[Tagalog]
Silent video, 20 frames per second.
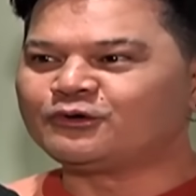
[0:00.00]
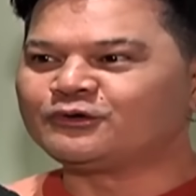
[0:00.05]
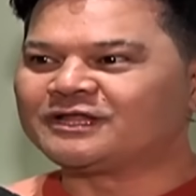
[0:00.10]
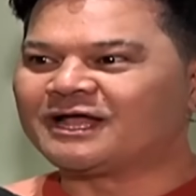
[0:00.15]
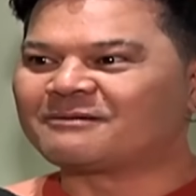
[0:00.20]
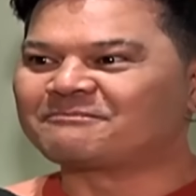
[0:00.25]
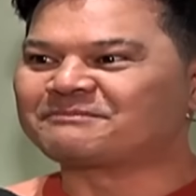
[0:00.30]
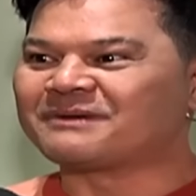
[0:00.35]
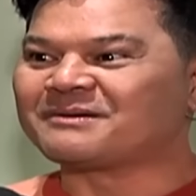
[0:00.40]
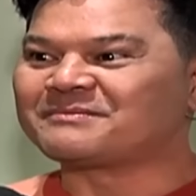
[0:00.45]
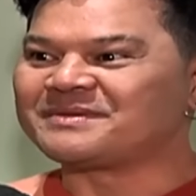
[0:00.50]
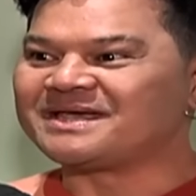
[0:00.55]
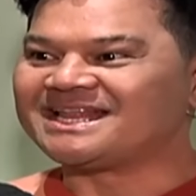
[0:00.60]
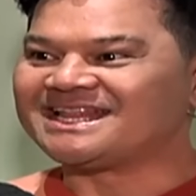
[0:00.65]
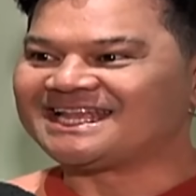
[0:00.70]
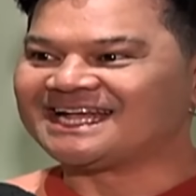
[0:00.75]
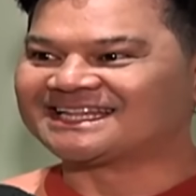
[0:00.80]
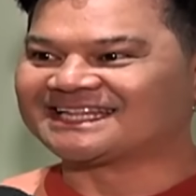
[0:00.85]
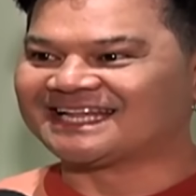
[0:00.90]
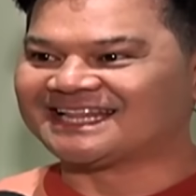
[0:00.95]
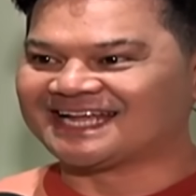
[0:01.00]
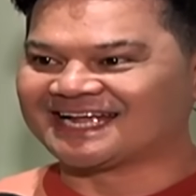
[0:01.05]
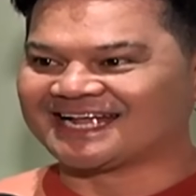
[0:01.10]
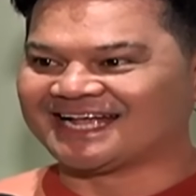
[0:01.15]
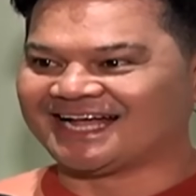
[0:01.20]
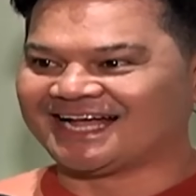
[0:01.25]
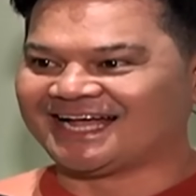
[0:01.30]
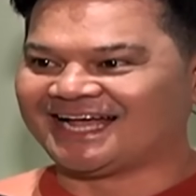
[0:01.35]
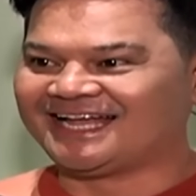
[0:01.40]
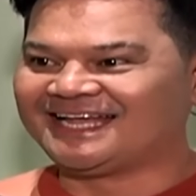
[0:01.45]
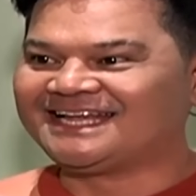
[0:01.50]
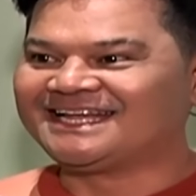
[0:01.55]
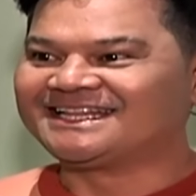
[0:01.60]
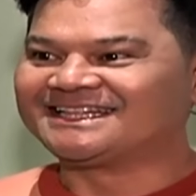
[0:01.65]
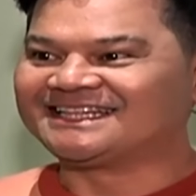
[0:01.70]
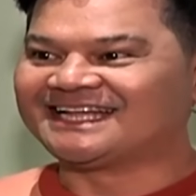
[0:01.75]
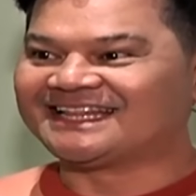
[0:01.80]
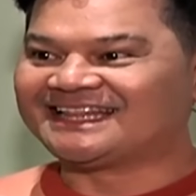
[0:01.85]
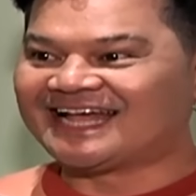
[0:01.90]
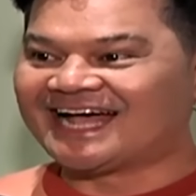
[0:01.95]
pamilya talaga
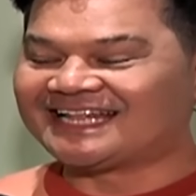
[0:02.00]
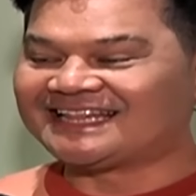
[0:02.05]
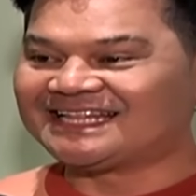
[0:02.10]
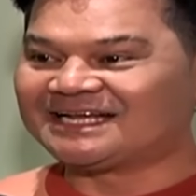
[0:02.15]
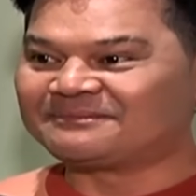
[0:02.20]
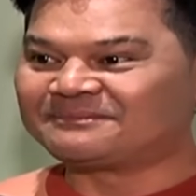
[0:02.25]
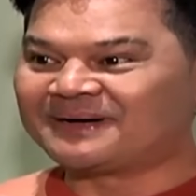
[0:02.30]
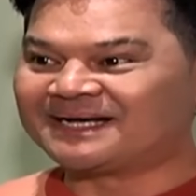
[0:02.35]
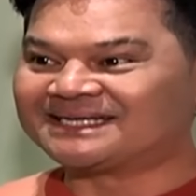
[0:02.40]
nalalabas sa